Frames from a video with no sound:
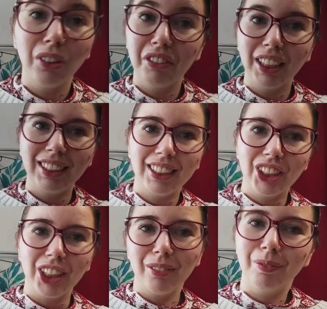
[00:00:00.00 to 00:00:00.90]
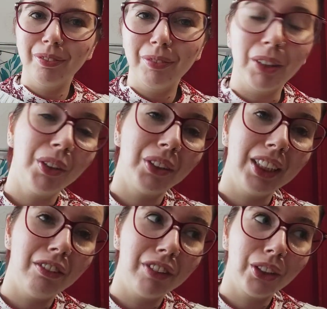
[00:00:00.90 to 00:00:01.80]
on doit faire des achats. Ben oui, on
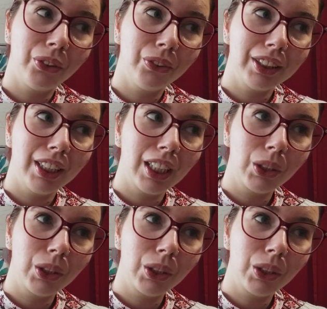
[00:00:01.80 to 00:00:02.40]
est le 22, c'est la